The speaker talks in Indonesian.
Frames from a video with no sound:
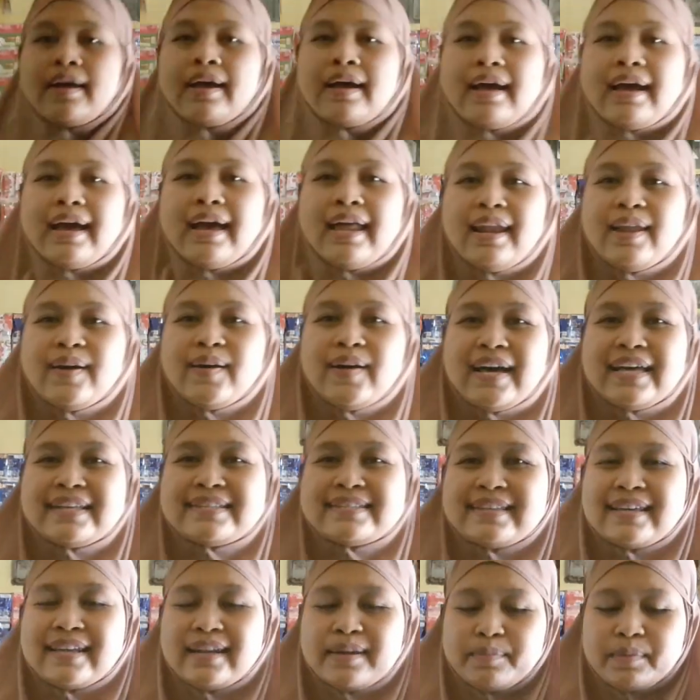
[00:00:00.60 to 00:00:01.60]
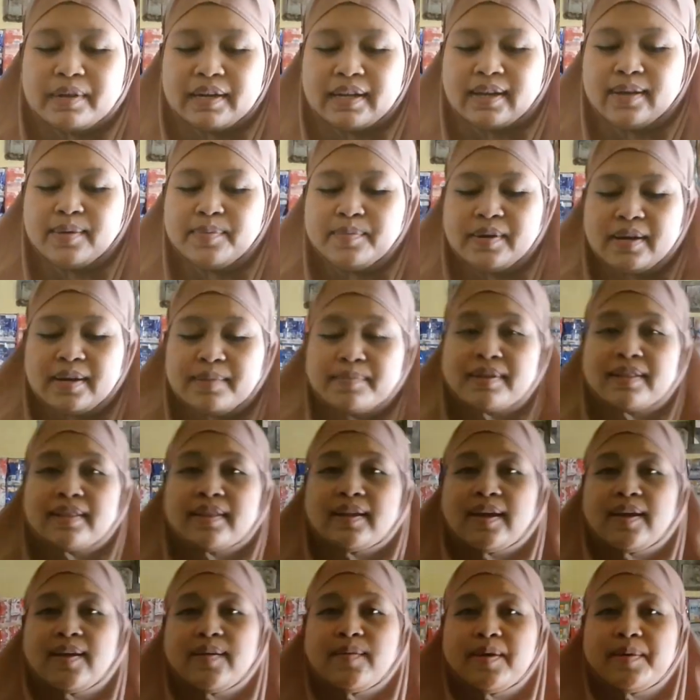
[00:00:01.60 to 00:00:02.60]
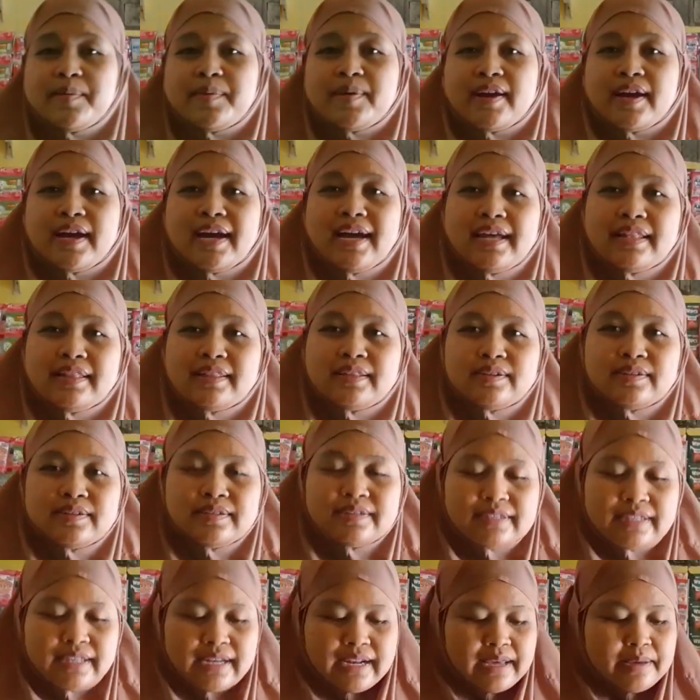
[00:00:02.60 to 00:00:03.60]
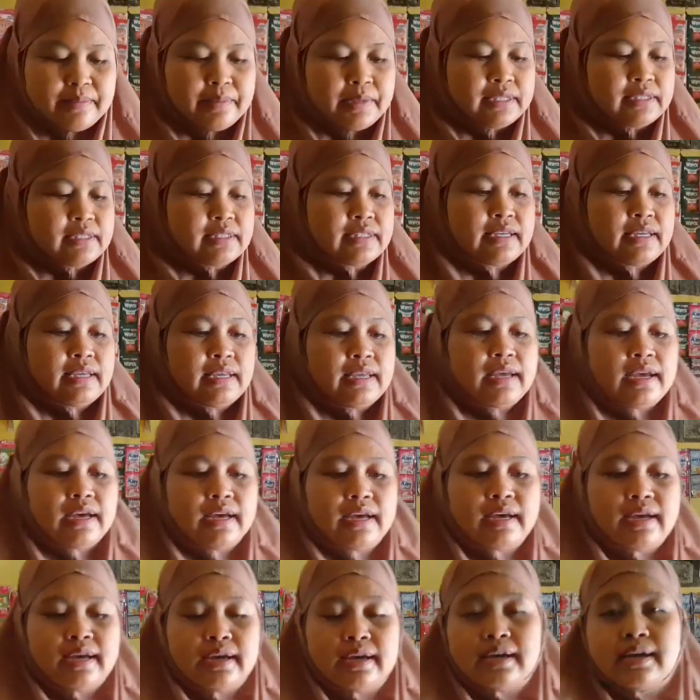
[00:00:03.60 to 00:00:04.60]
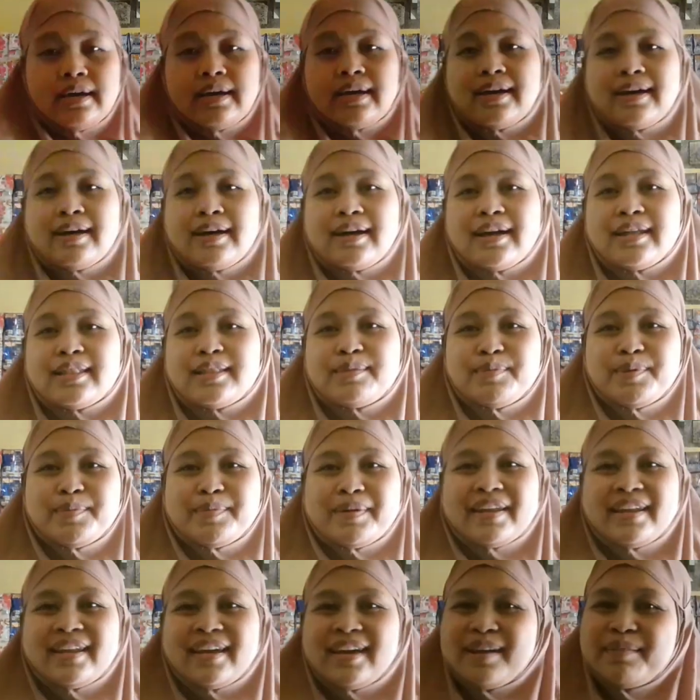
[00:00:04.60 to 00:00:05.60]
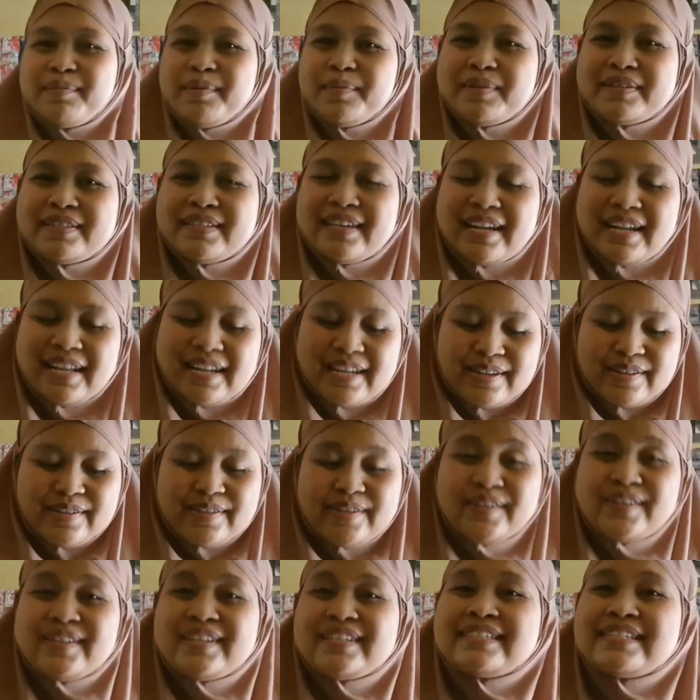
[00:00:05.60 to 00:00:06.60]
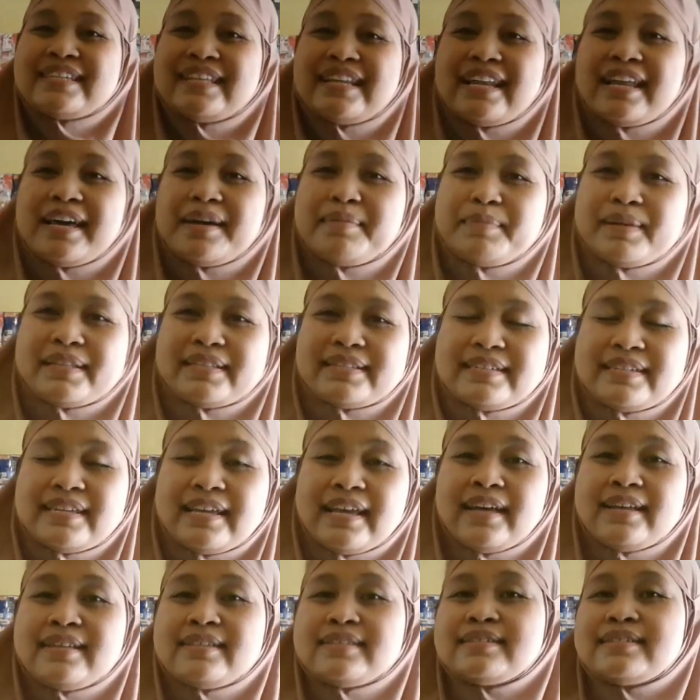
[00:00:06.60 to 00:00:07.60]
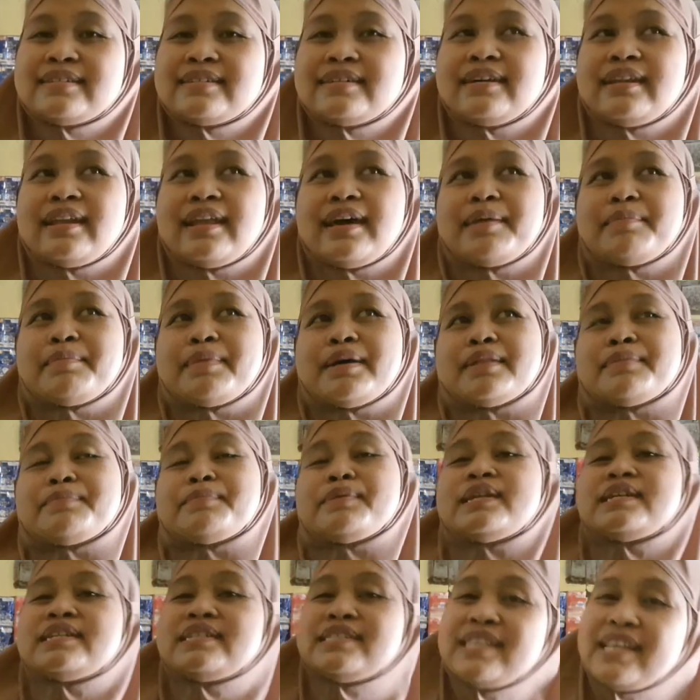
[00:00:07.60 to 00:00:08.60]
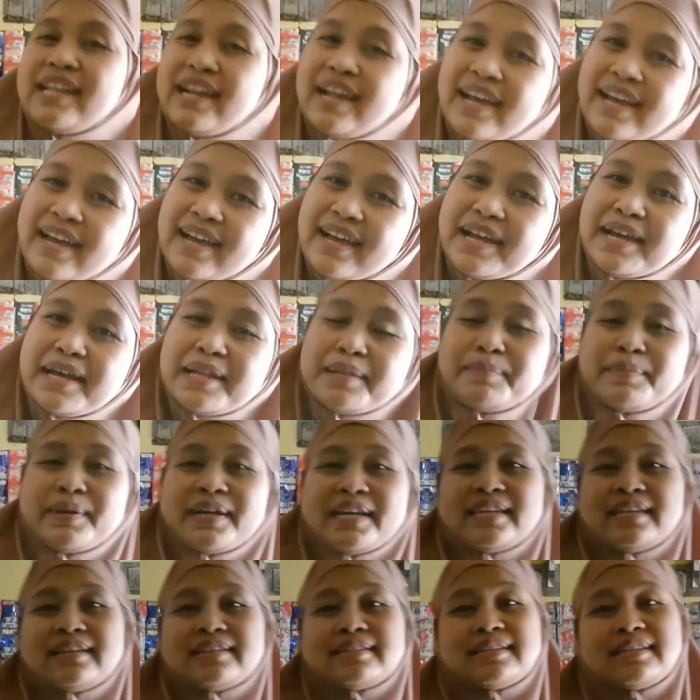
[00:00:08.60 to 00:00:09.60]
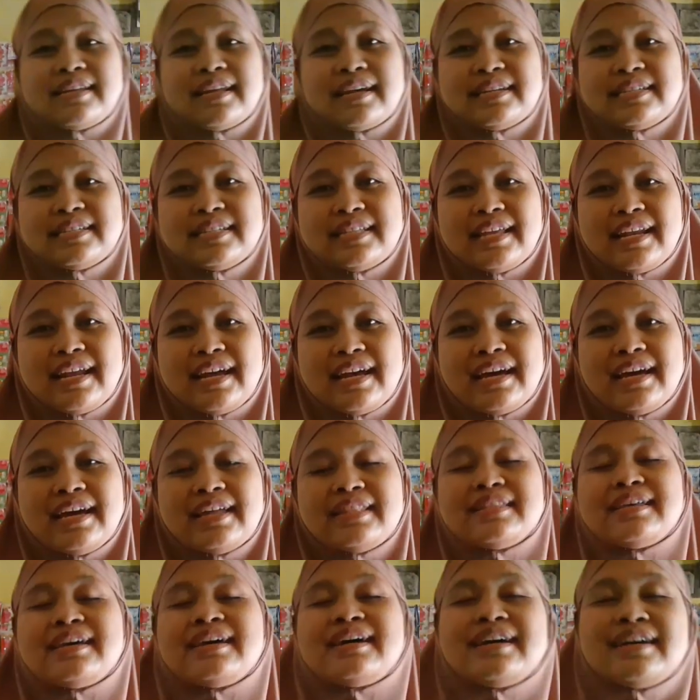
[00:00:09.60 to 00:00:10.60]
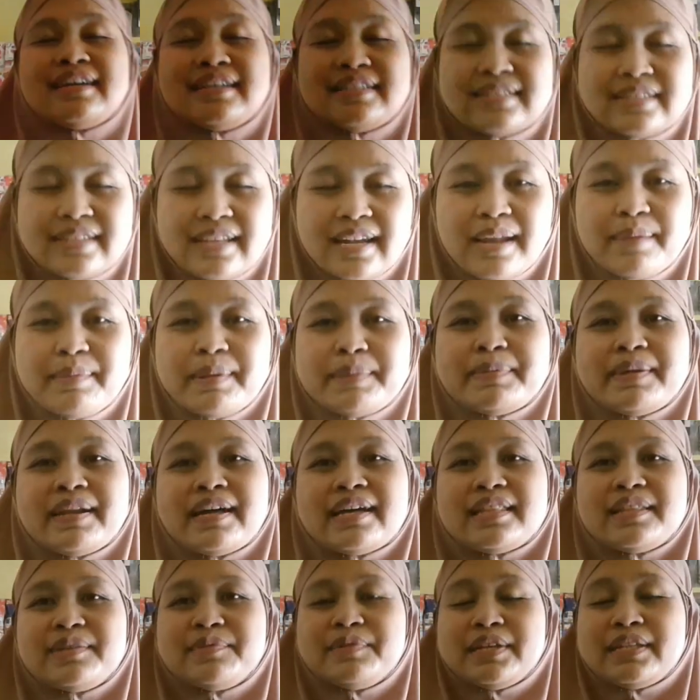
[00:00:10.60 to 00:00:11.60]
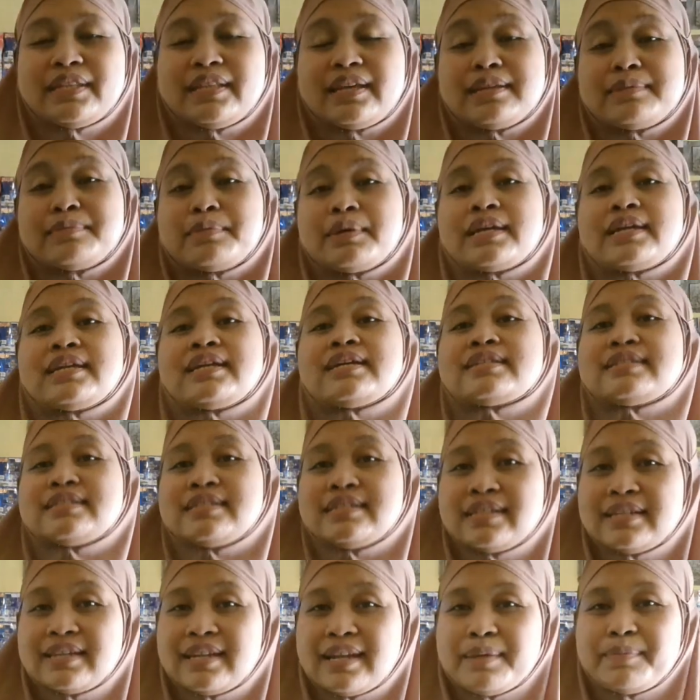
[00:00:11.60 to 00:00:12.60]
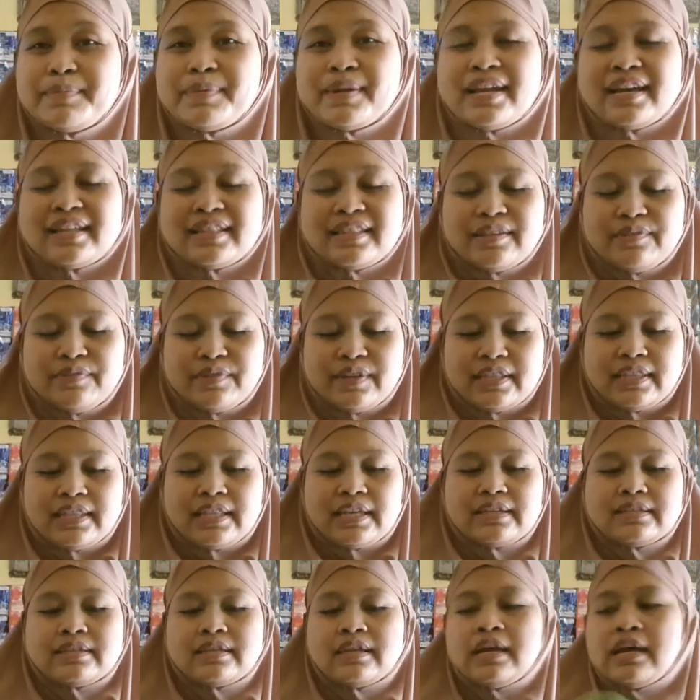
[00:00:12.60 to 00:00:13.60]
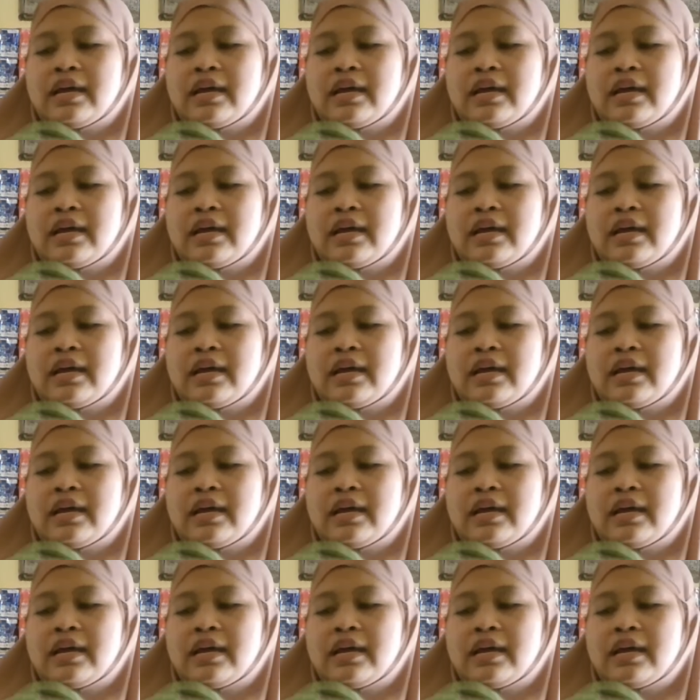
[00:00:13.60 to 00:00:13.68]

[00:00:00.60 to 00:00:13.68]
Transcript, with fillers: Halo assalamualaikum warahmatullahi wabarakatuh Selamat siang Ketemu Manikar Mama Zara Lur Selamat siang, selamat beristirahat Bagi yang sedang istirahat Selamat beraktivitas bagi yang sedang beraktivitas